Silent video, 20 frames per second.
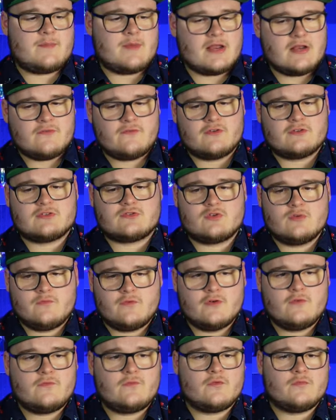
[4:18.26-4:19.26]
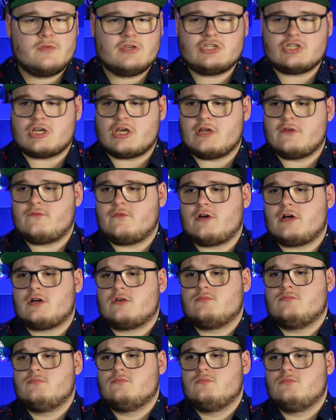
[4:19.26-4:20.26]
am Ende von Scream 5 für mich einfach
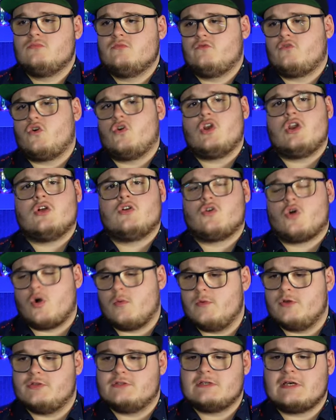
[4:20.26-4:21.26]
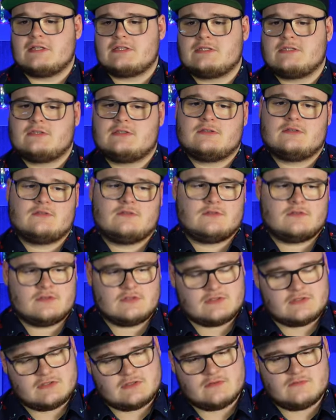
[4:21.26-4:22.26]
vollkommen. Sie hat
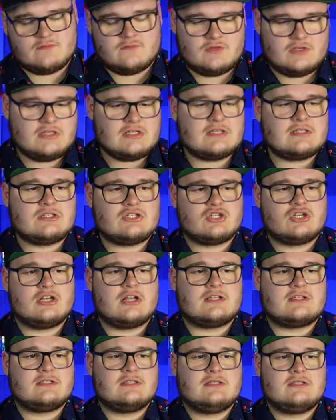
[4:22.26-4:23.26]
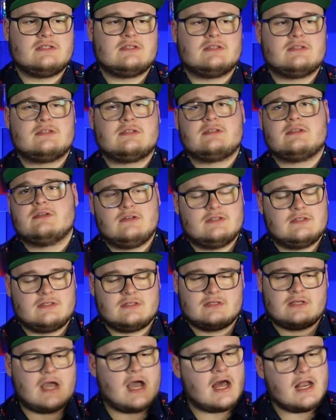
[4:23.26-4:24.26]
das hinter sich gelassen, dieses,
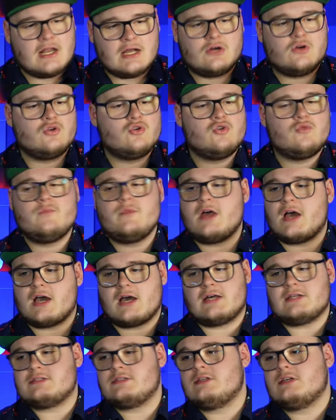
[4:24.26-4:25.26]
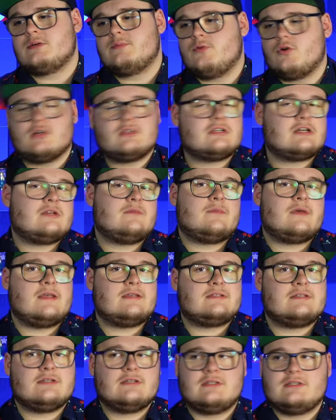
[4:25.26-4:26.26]
diese Carla Kolumna, rasende
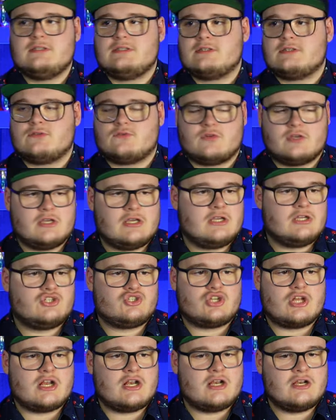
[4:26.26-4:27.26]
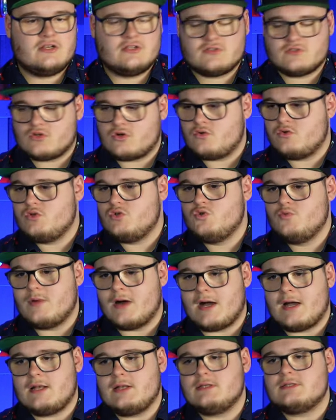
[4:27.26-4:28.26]
Reporterin-mäßige, dieses, okay, ich stelle eine Story
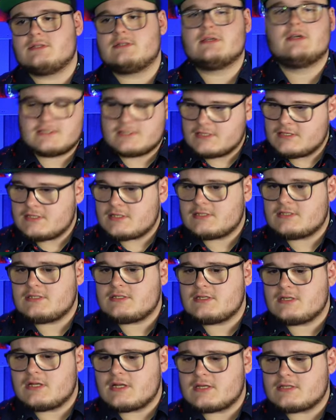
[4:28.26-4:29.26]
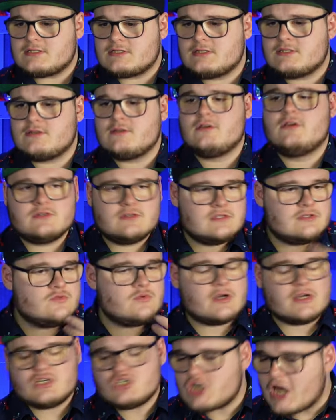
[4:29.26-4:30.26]
über alles, hat sie hinter sich gelassen, ist
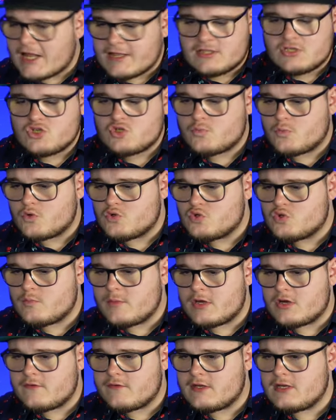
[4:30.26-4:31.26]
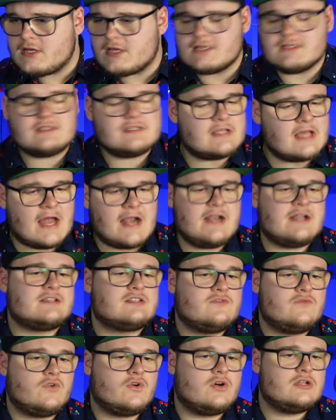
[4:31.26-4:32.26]
über den Schatten gesprungen, so mehr oder weniger, ist anders
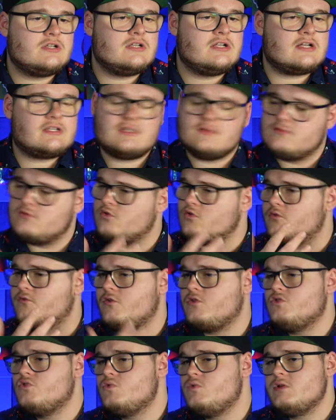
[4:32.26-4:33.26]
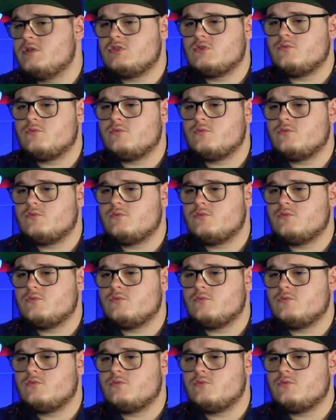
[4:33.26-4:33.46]
geworden nach dem Tod von Dewey